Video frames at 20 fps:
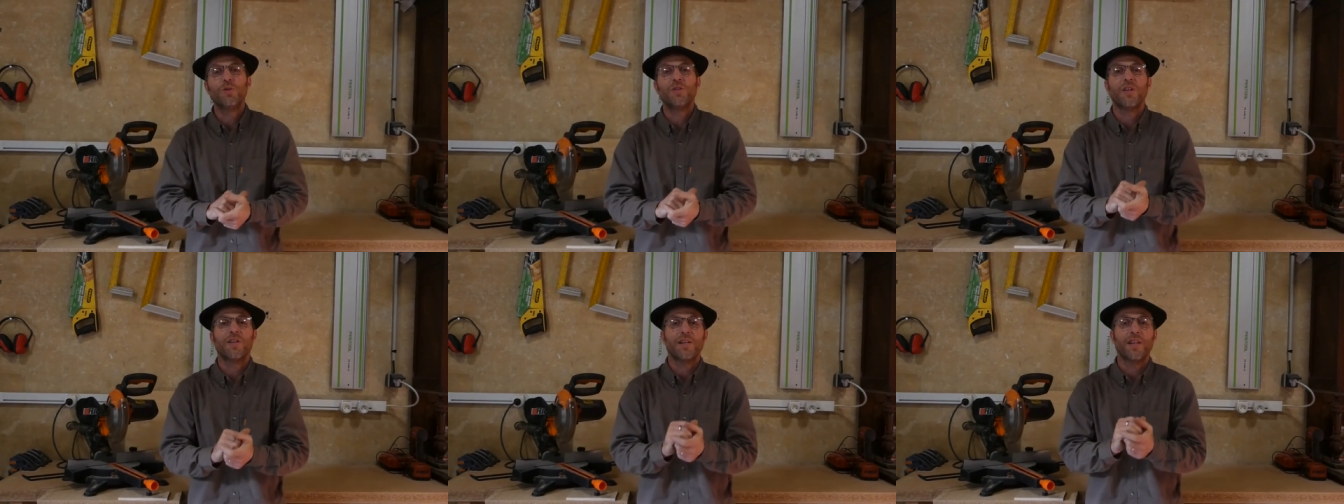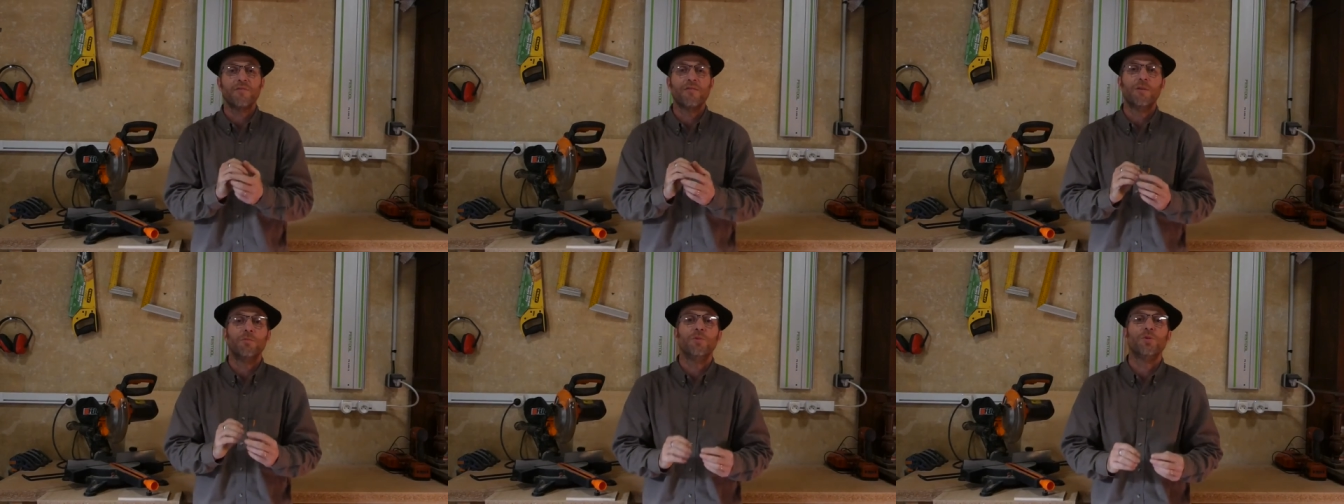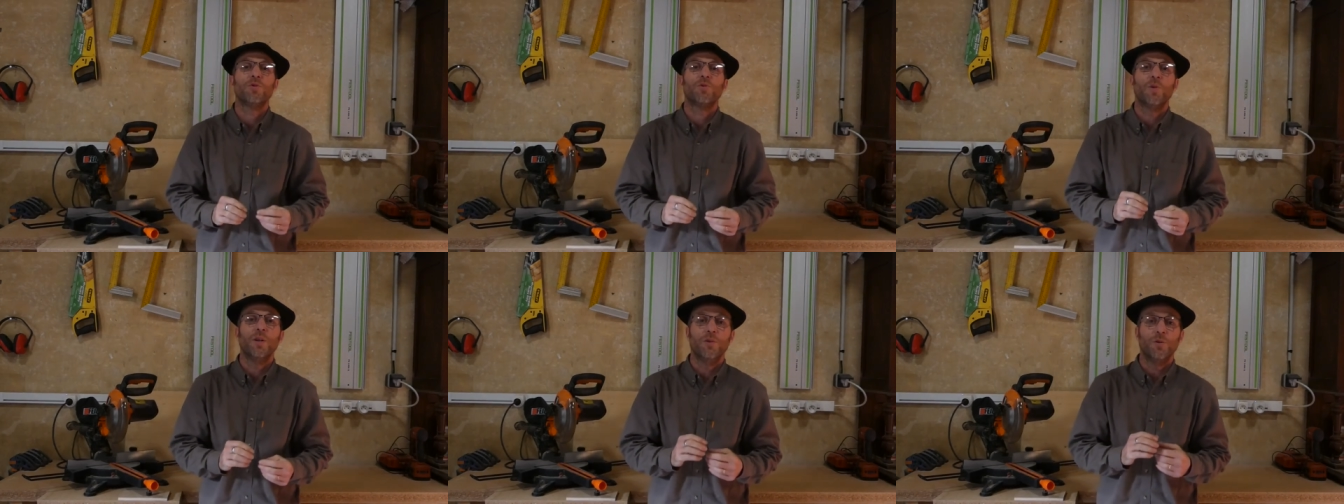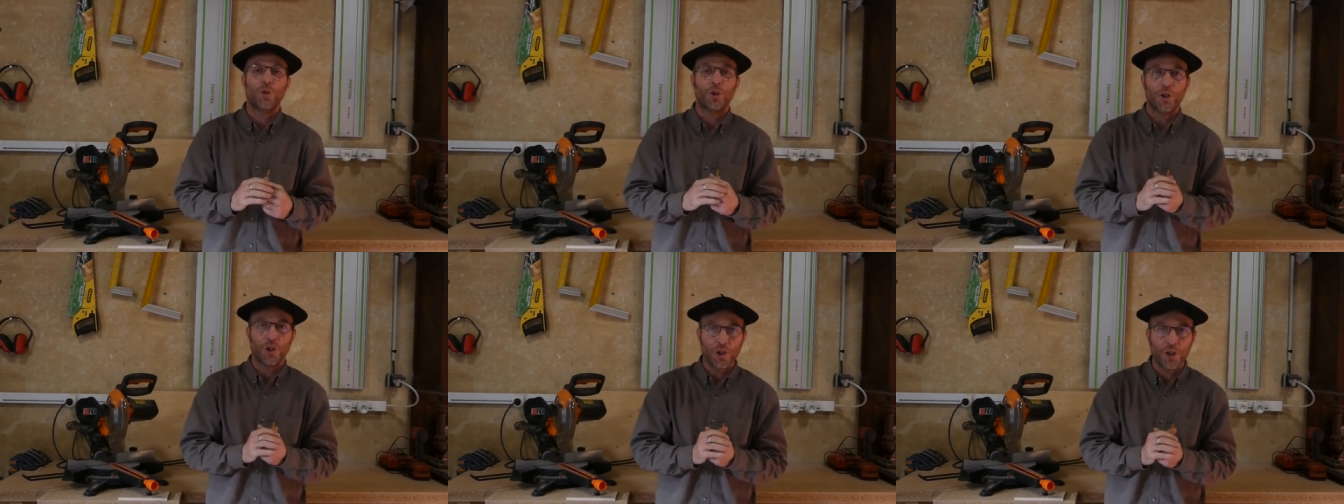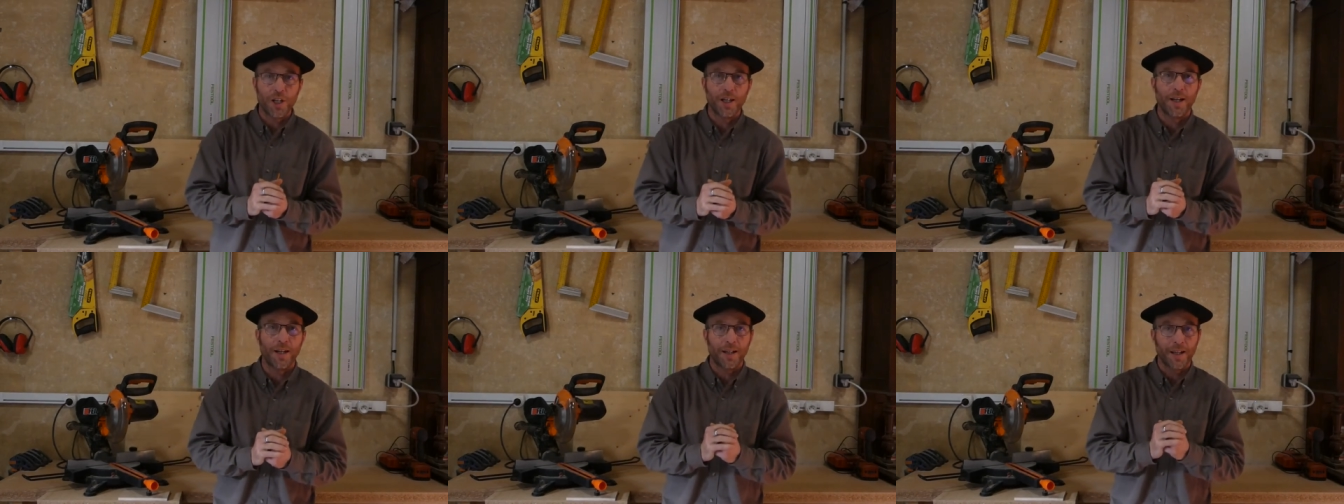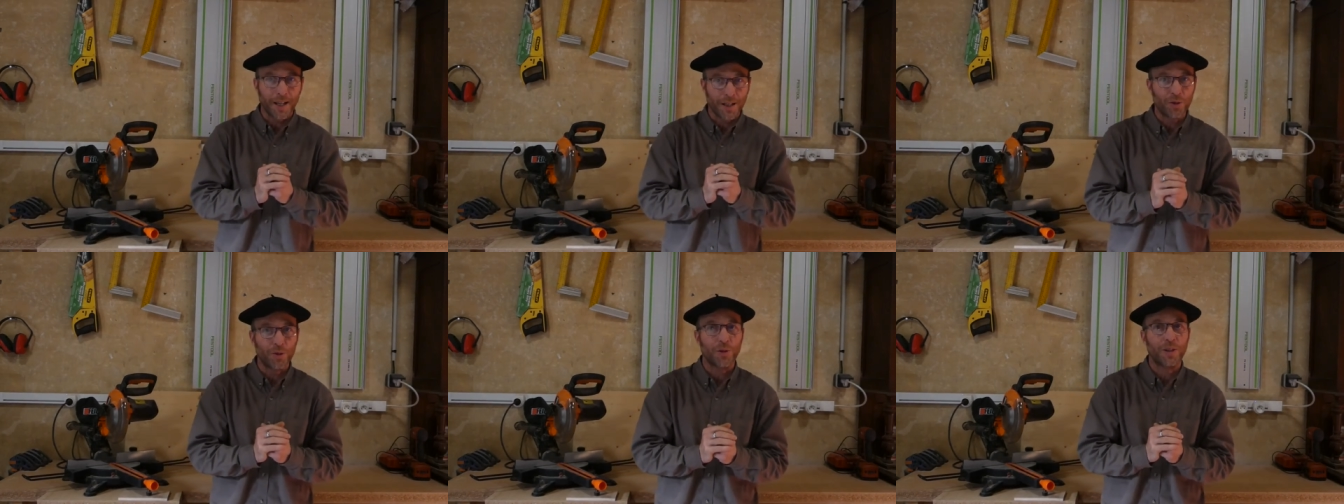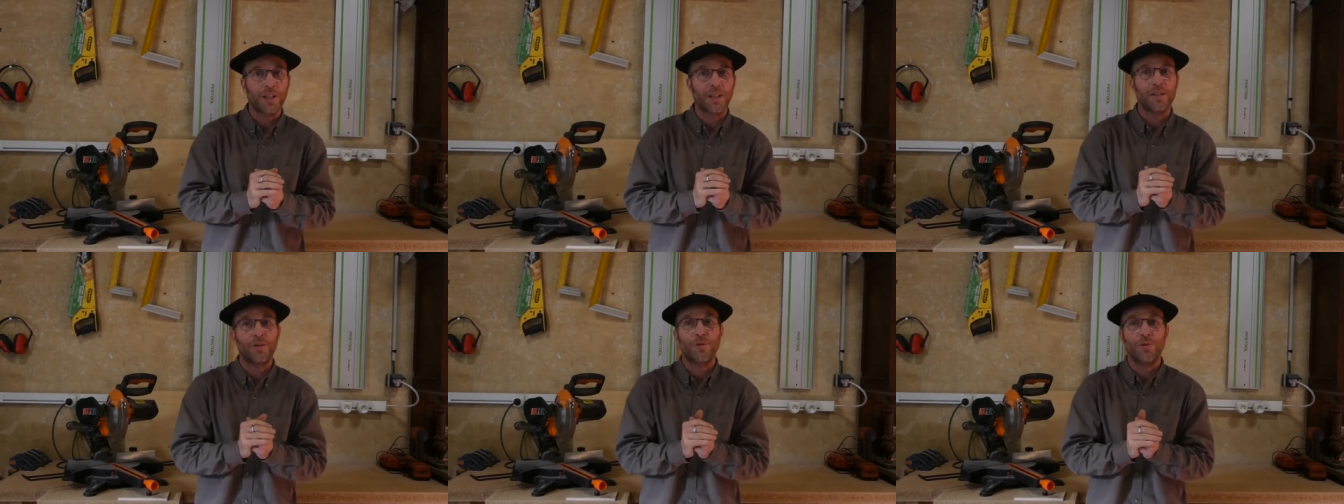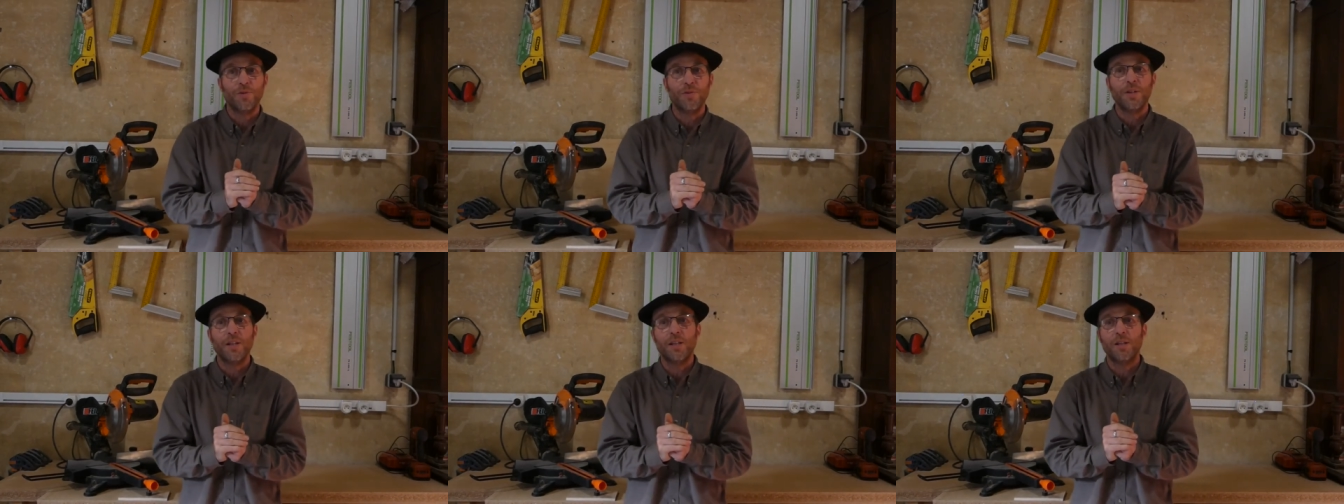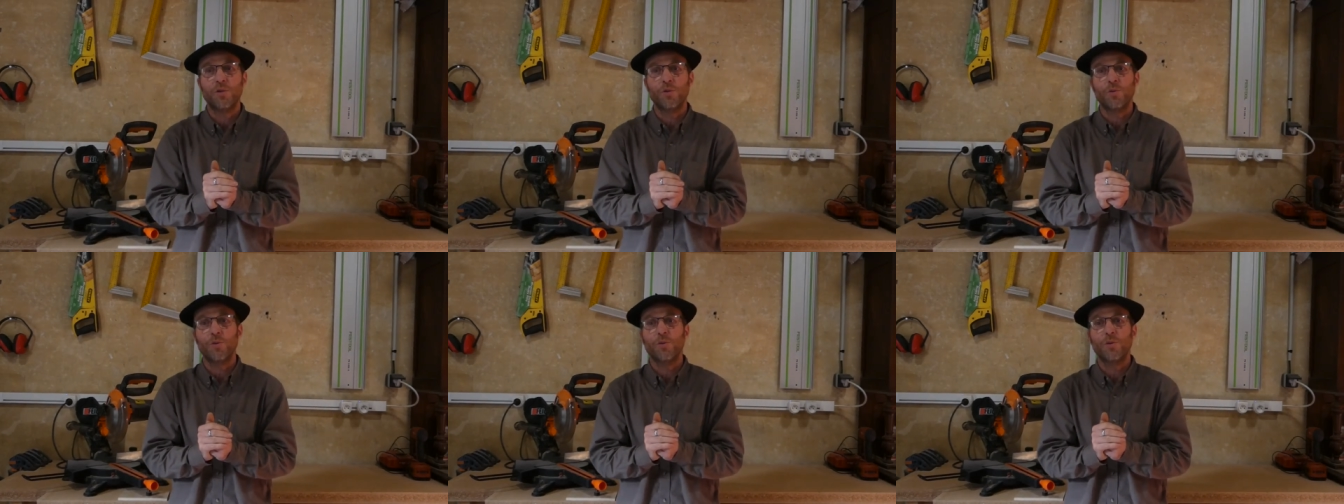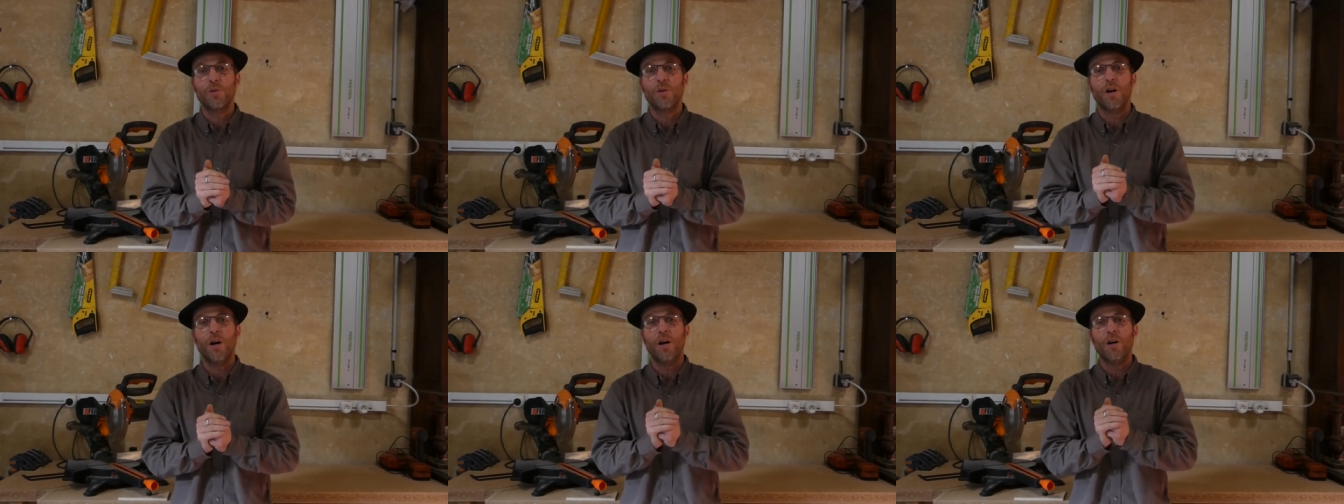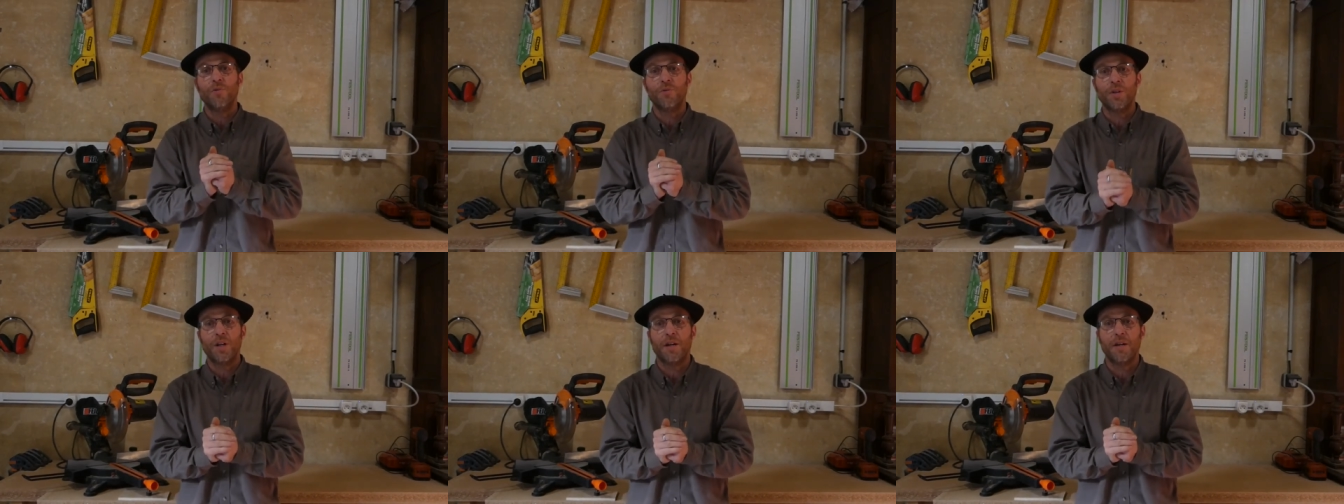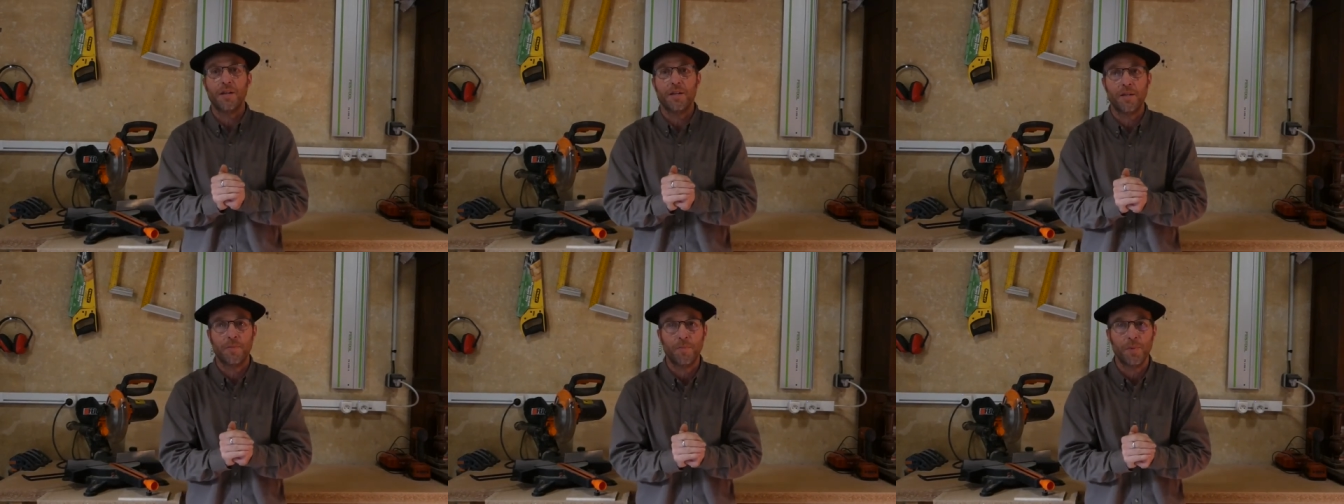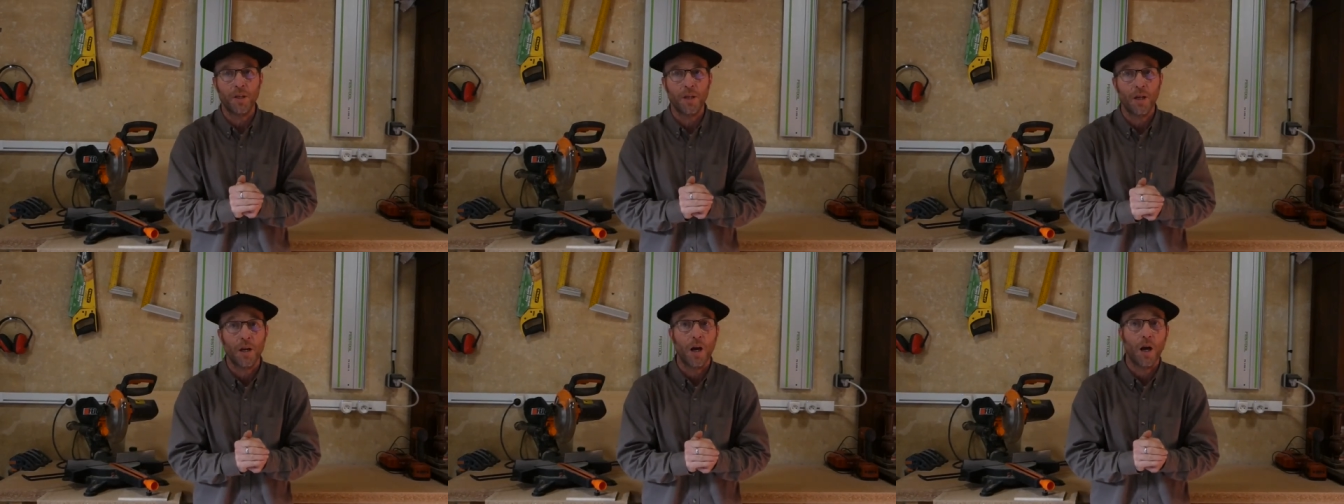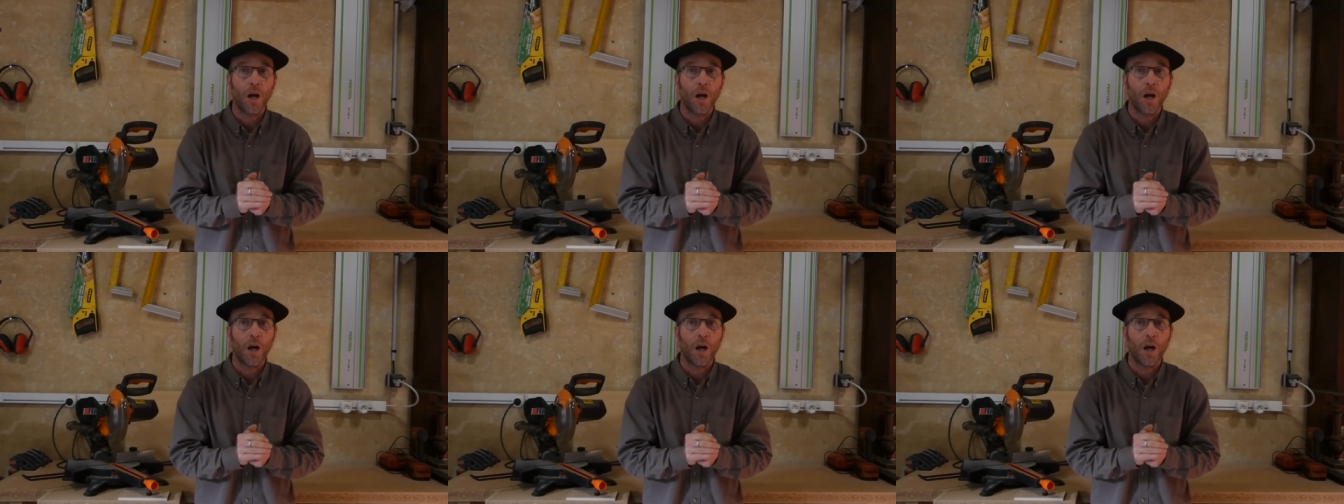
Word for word: sans avoir besoin de changer la carte grise du véhicule en VASP.